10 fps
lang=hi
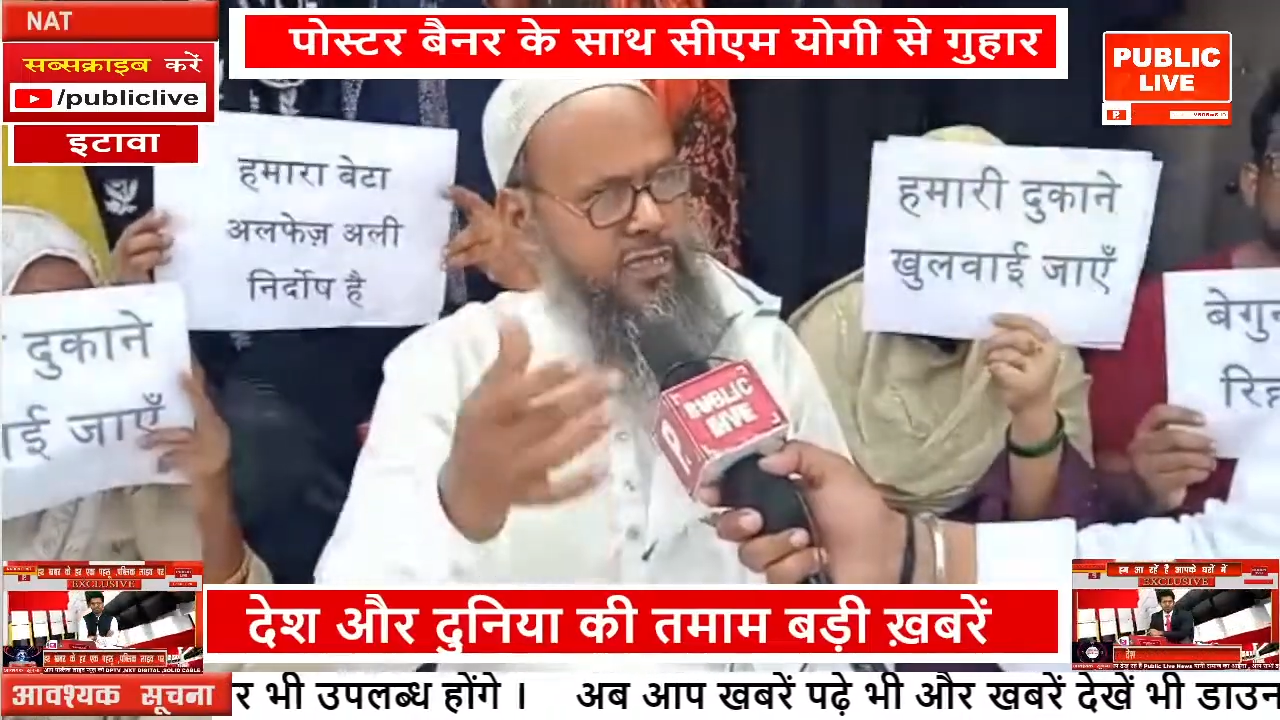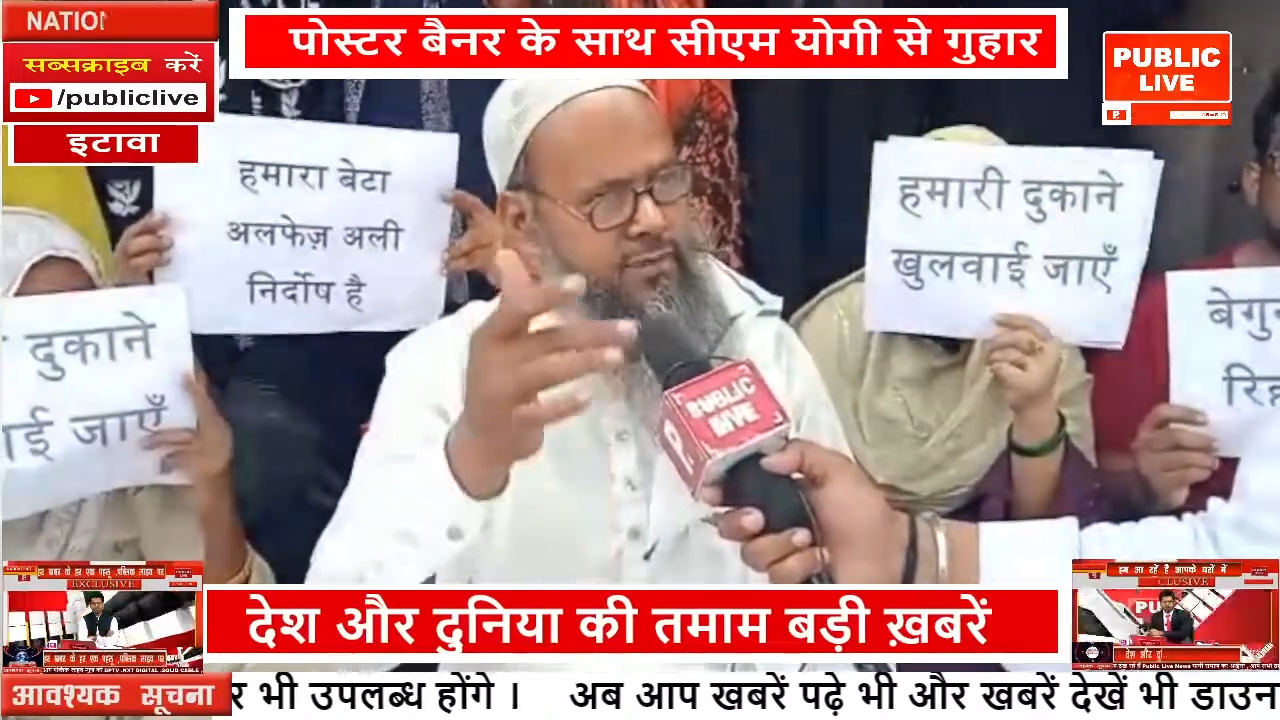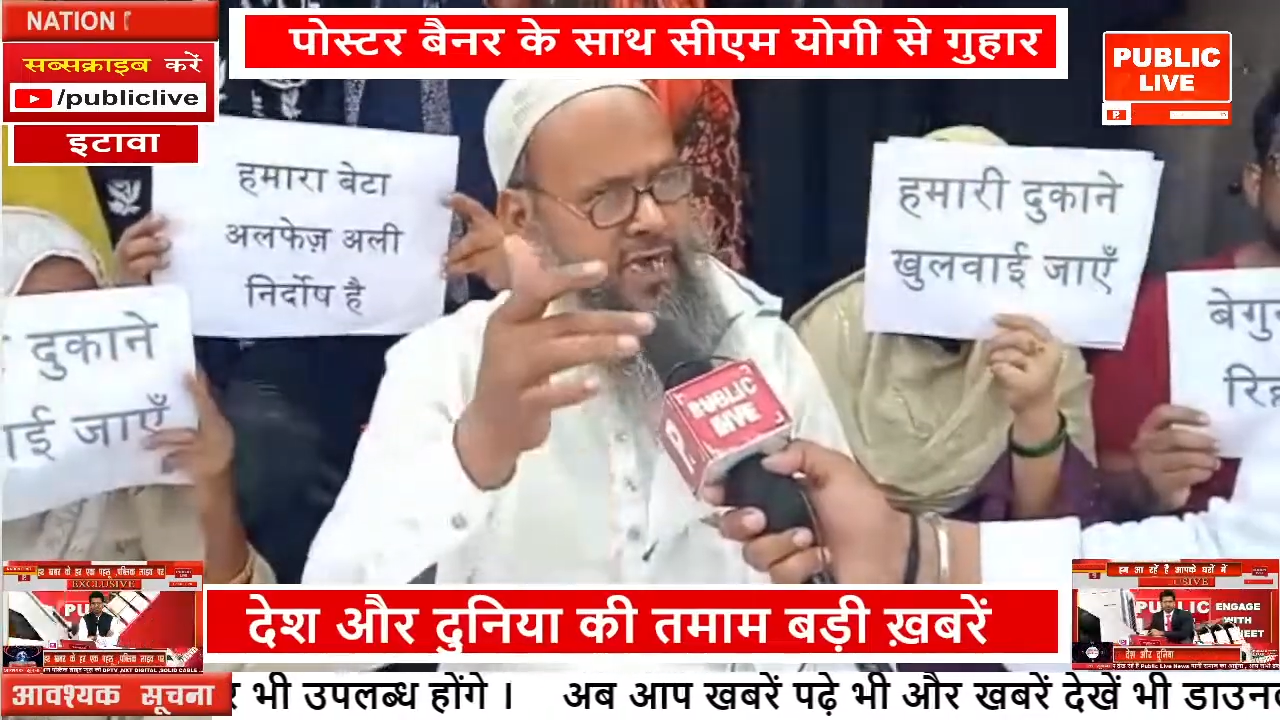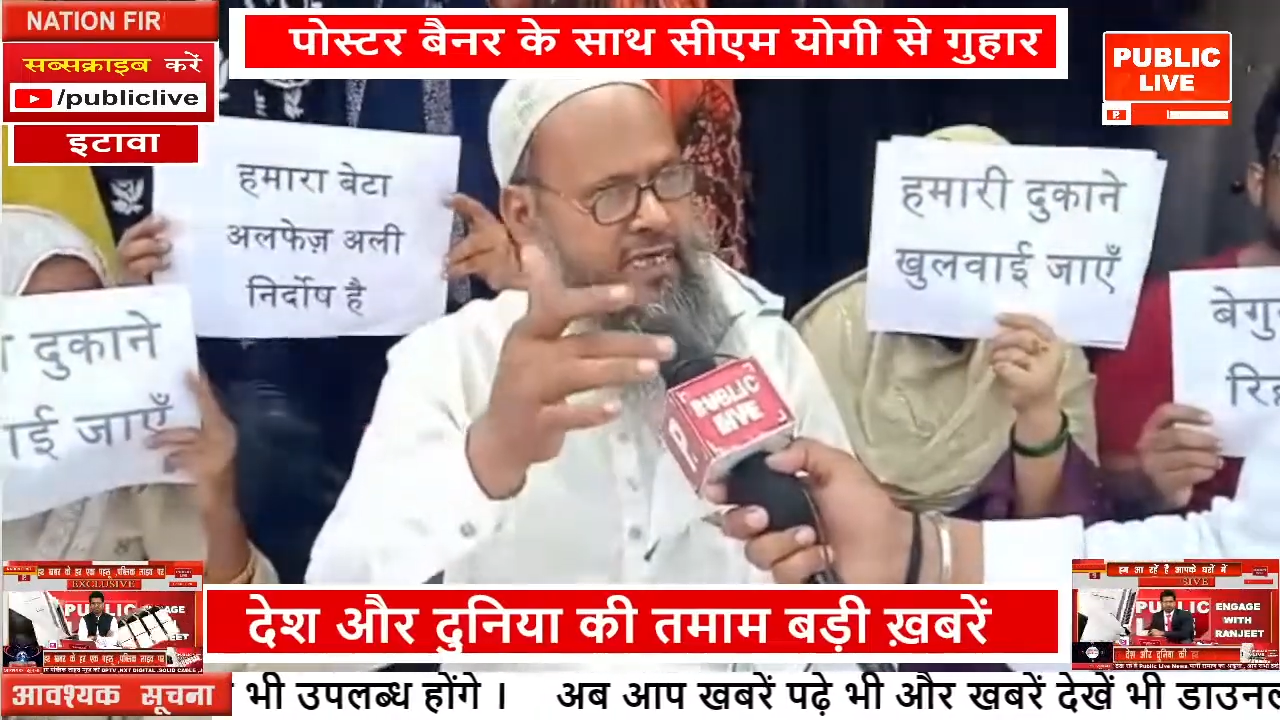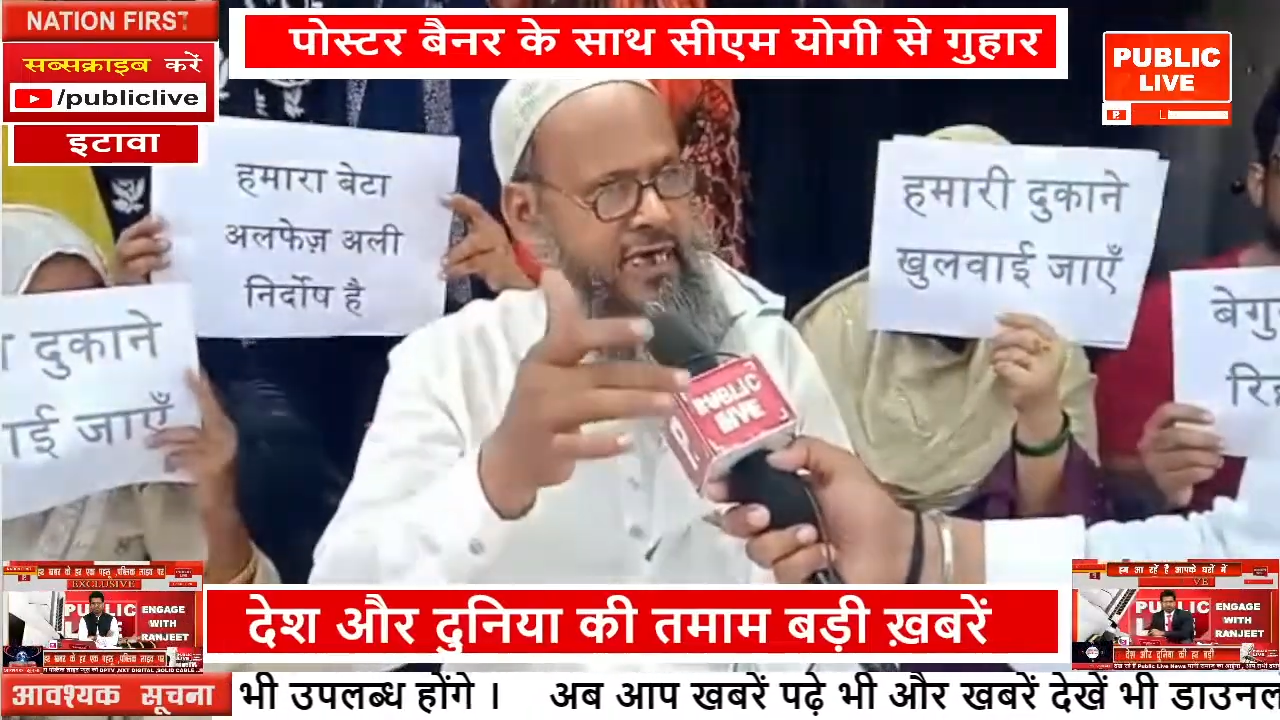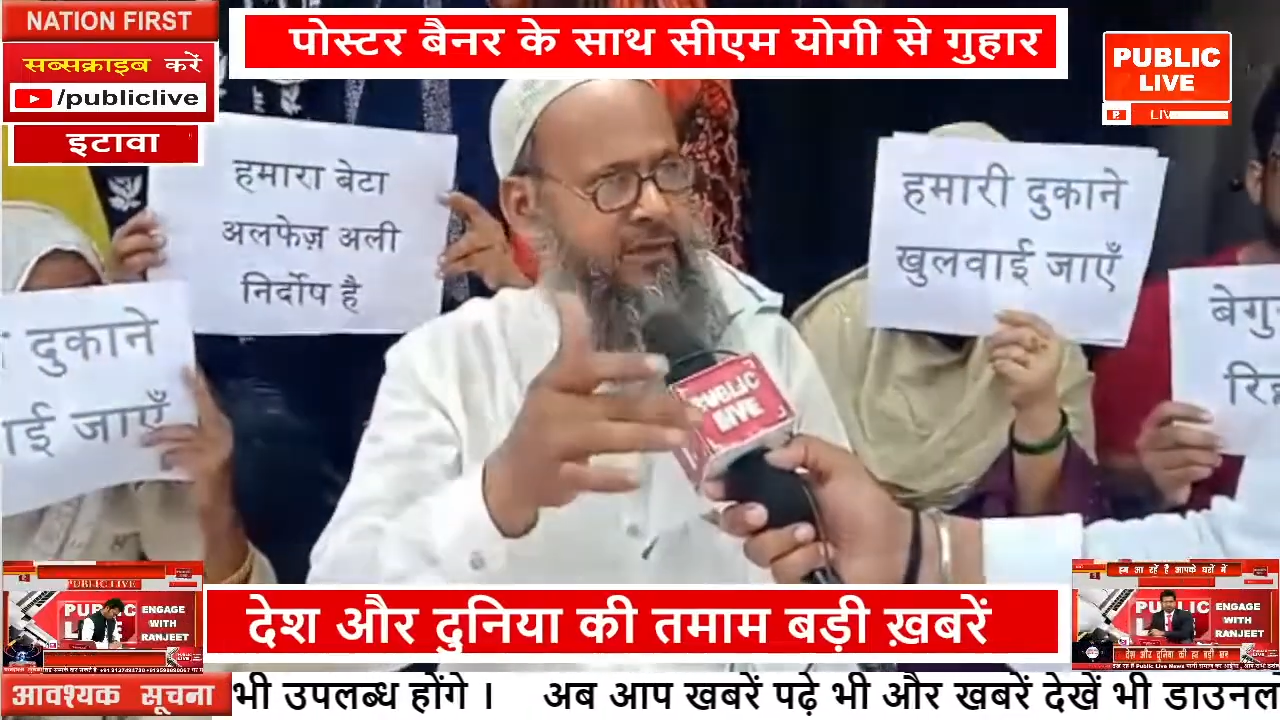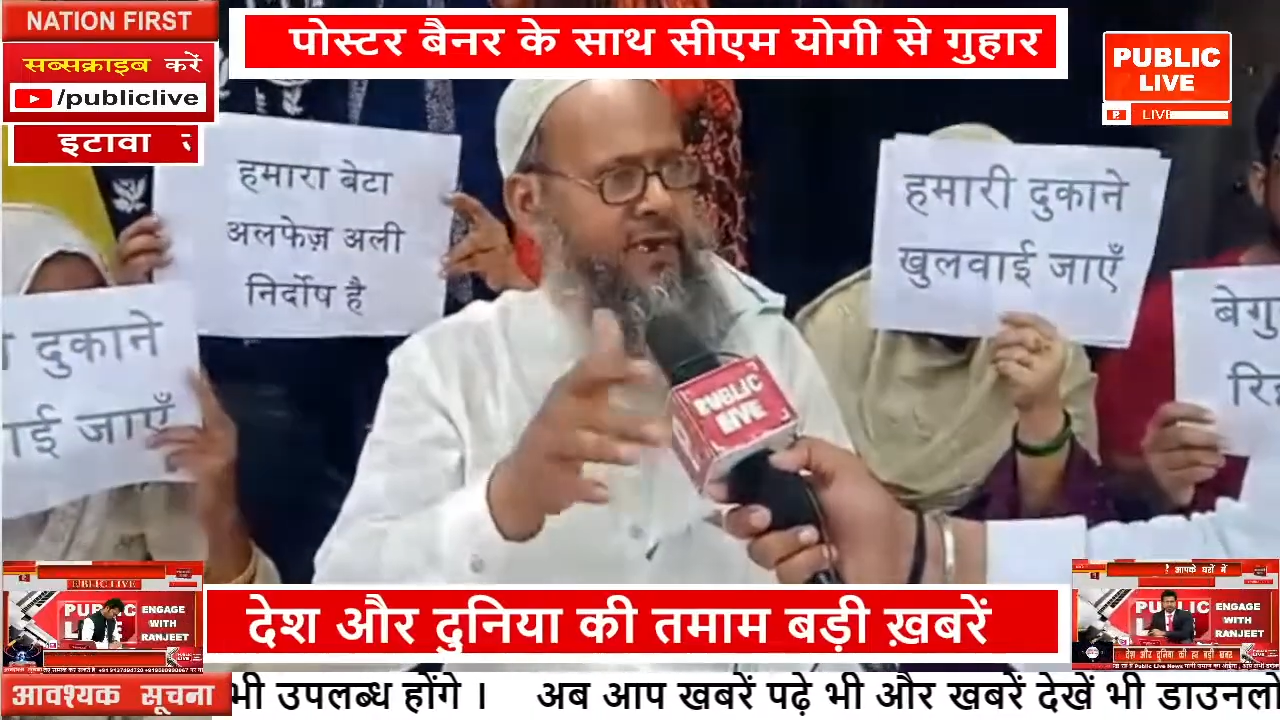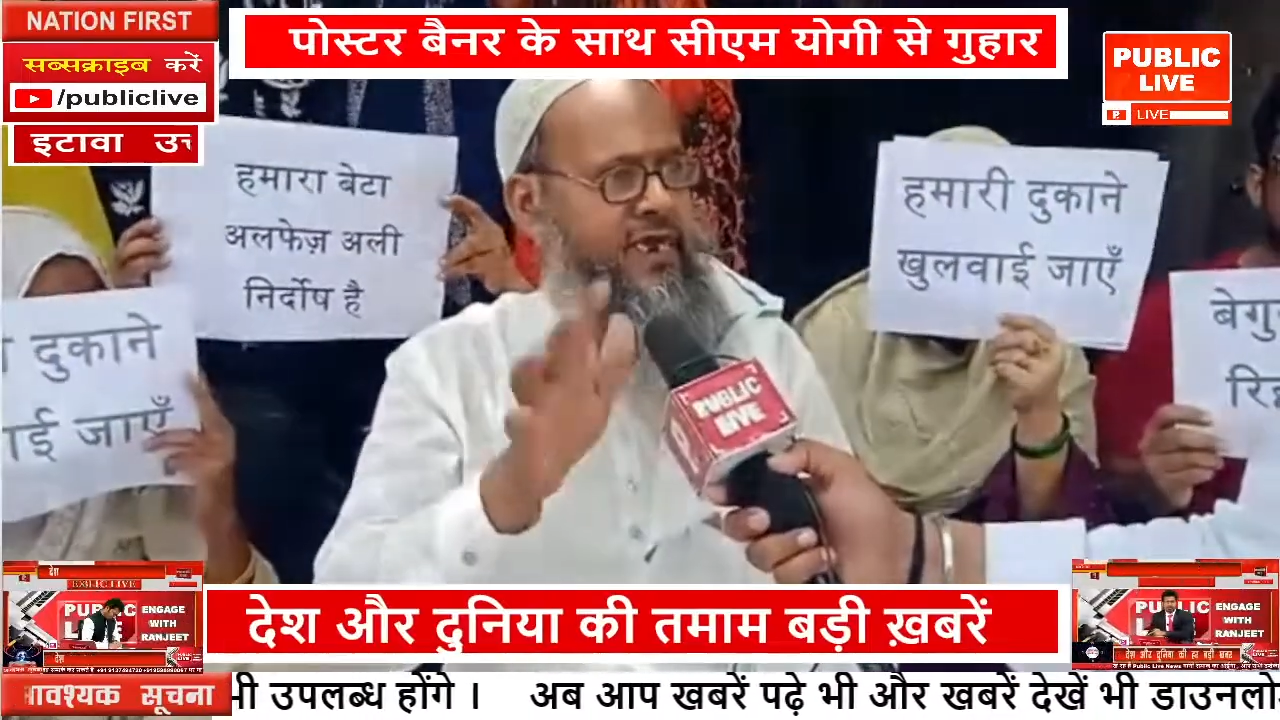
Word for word: सीबीआई जांच